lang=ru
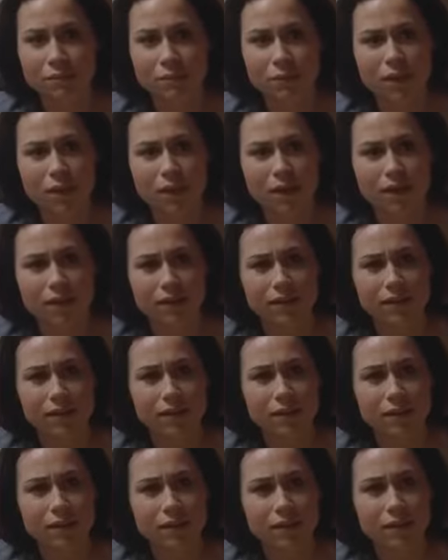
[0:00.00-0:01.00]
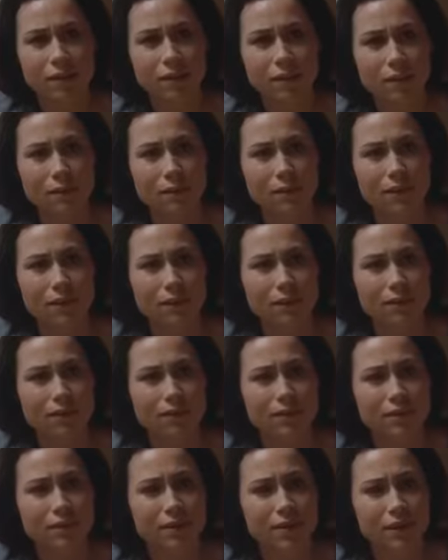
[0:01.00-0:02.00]
Тогда
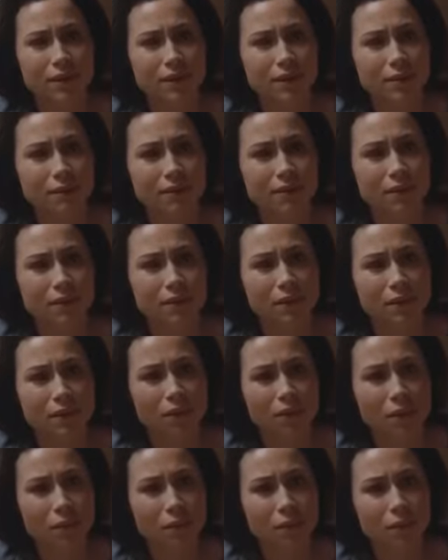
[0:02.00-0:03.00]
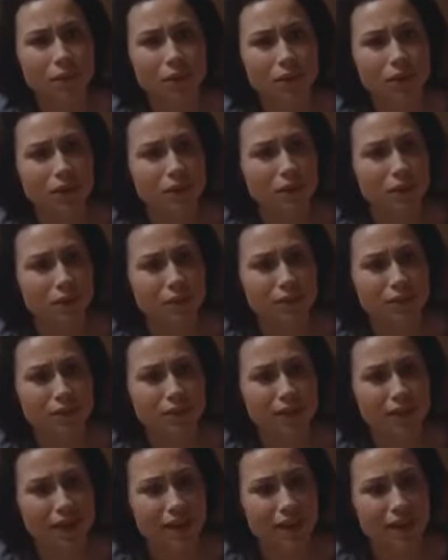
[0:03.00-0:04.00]
ты же не станешь кричать, как было в
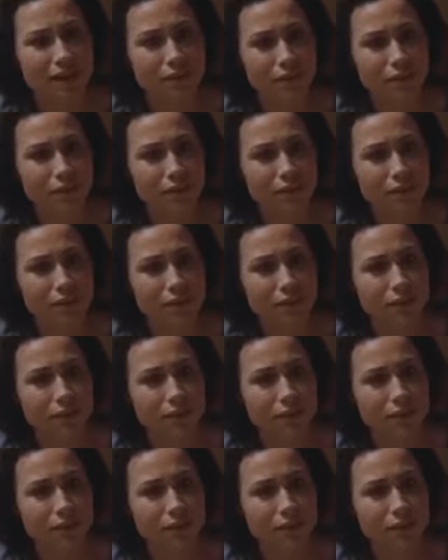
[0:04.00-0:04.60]
прошлый раз.